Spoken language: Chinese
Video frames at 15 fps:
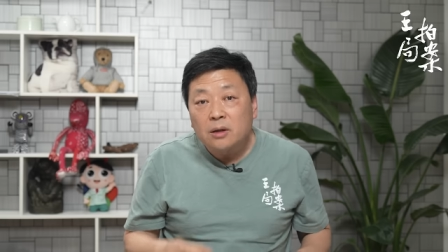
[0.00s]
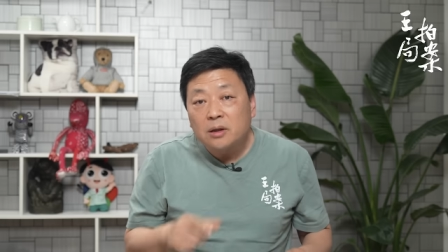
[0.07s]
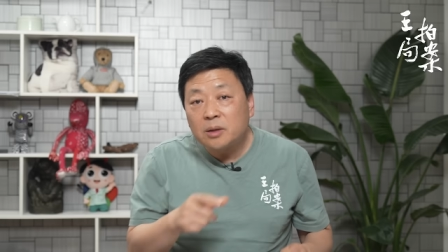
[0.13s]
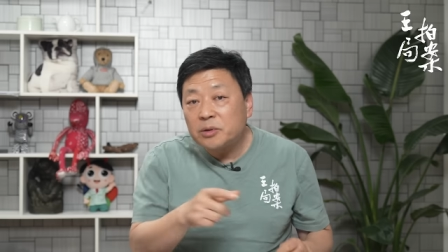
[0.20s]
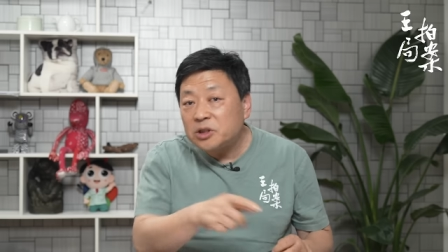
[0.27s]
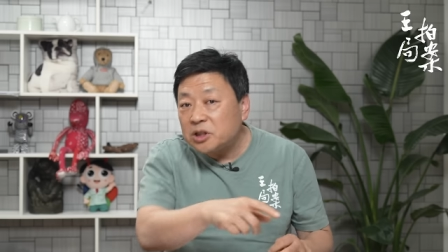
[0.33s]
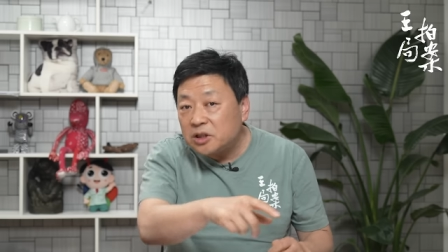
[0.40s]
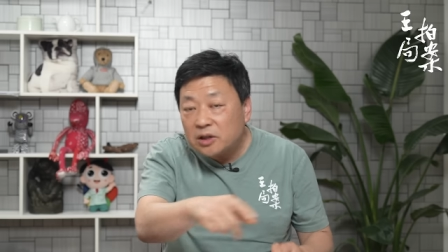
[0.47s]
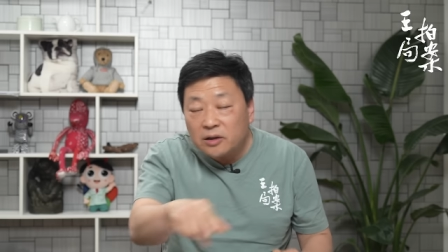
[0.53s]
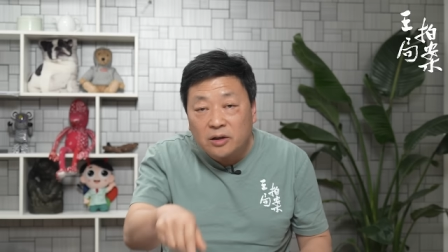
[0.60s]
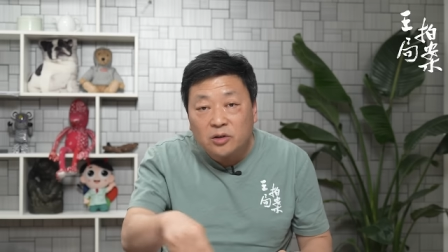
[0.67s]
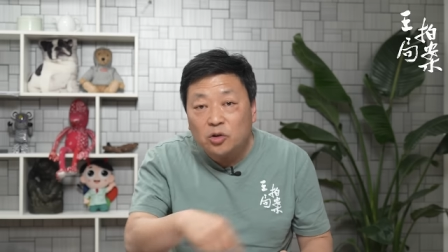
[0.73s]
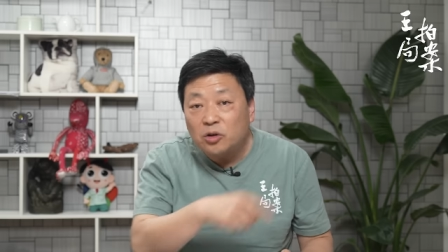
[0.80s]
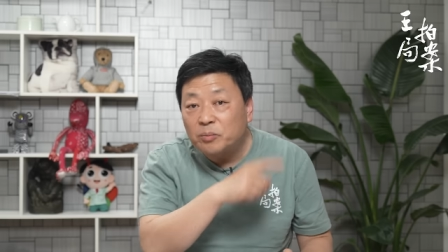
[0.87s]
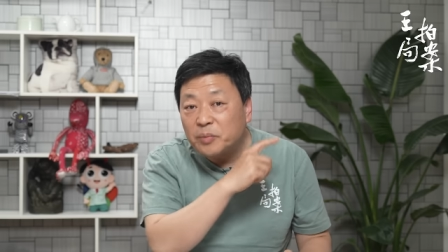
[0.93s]
那么这些
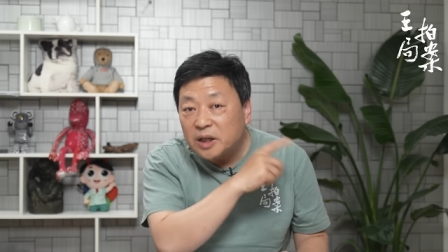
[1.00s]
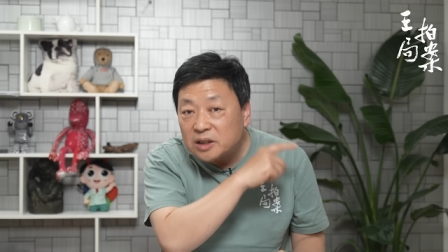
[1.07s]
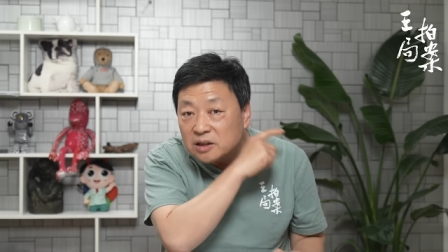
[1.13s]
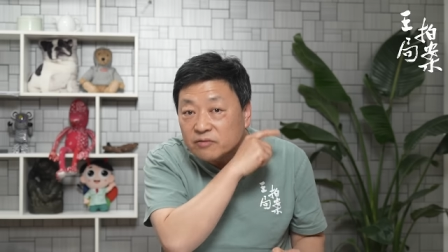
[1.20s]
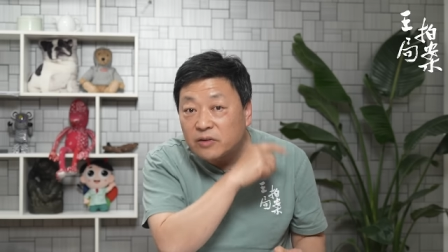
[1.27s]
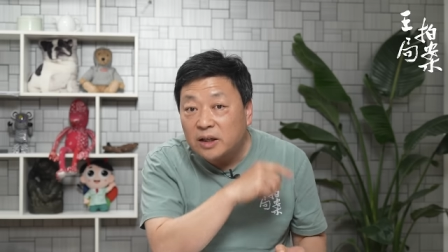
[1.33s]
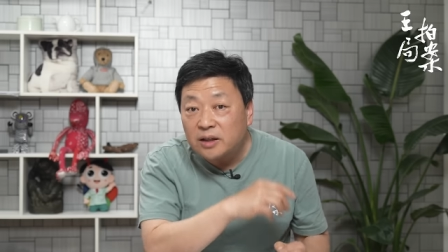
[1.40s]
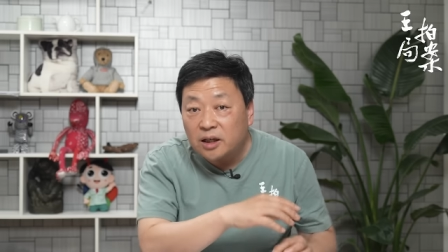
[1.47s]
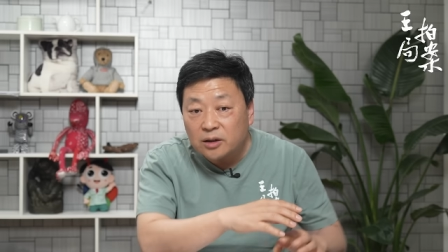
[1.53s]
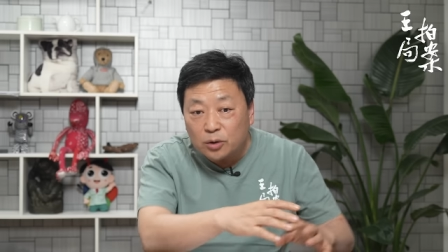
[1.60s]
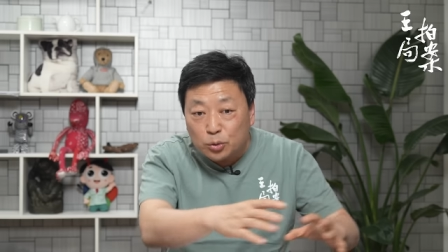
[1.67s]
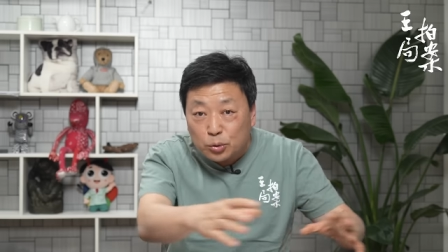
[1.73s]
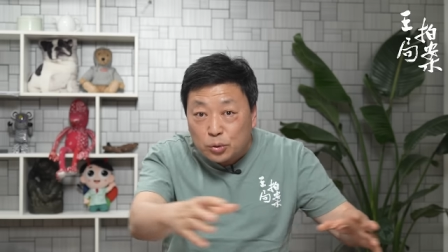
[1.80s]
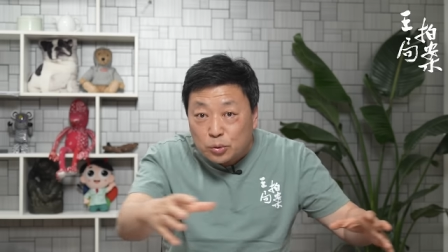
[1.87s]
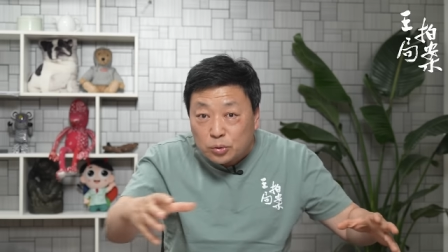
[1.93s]
人都是北京饭店的
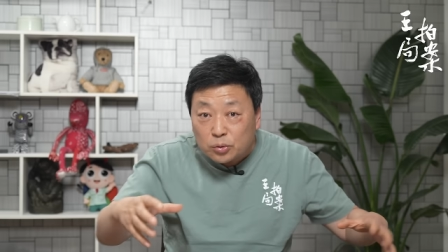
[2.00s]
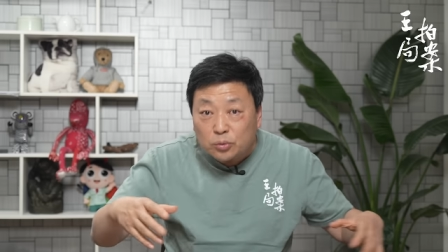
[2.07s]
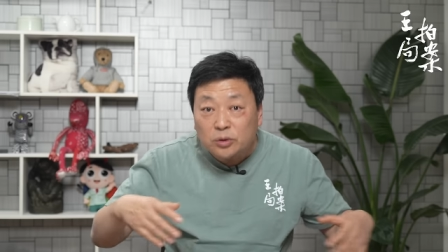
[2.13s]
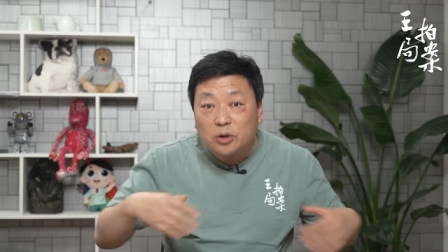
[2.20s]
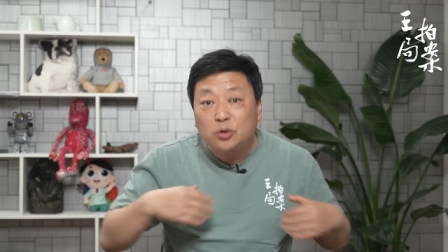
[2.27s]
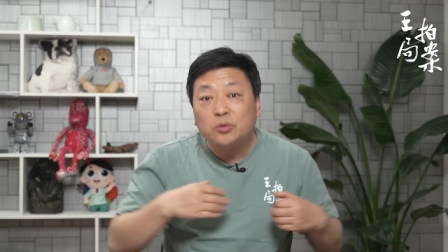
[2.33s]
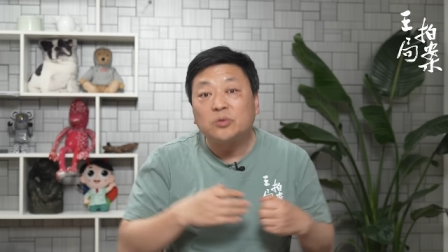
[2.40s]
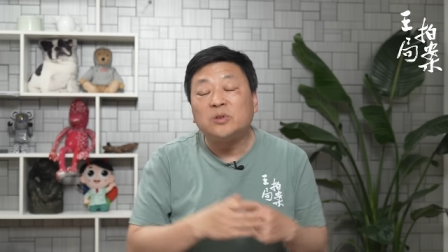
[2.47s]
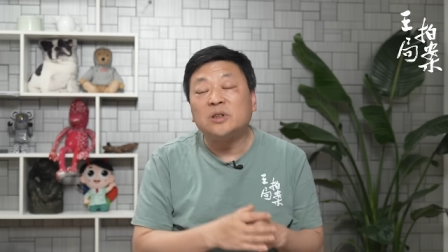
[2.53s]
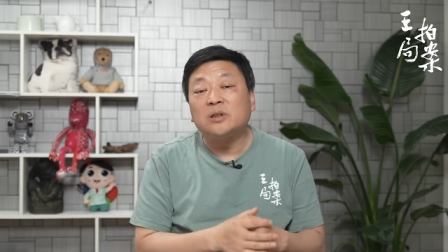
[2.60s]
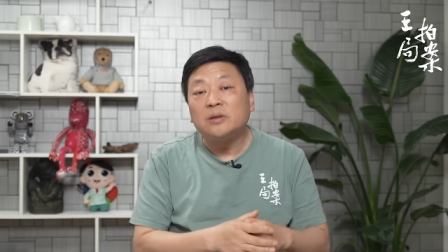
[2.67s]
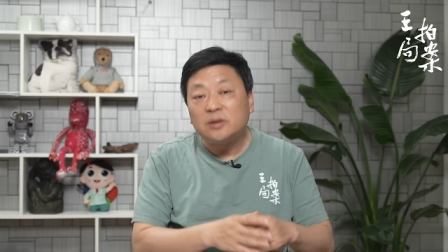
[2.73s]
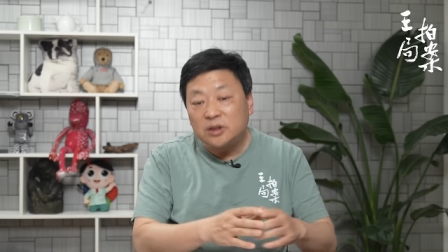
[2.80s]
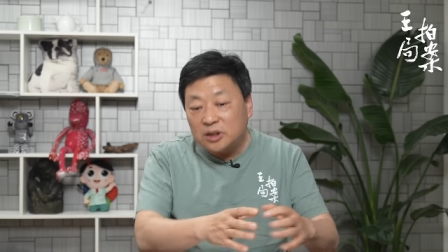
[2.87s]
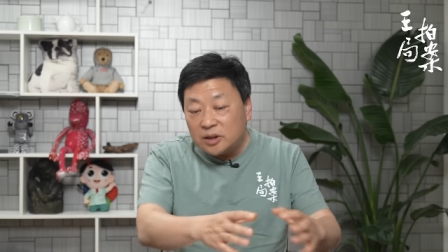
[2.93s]
御用的厨
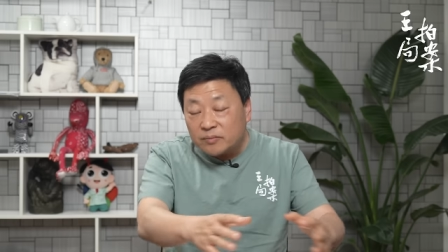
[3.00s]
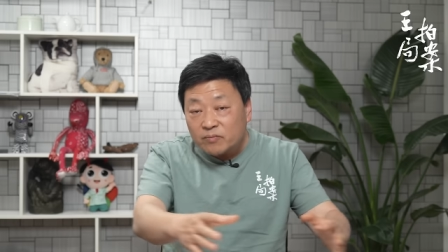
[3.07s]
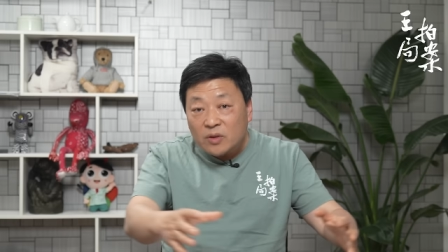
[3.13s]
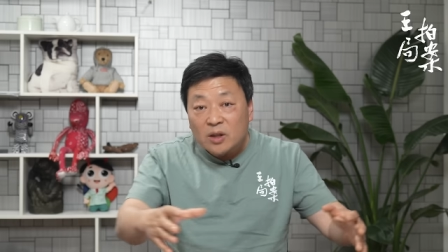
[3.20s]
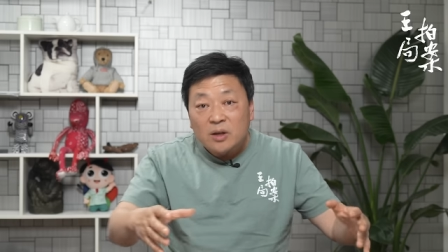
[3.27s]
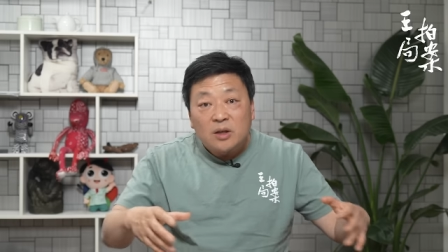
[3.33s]
子，一个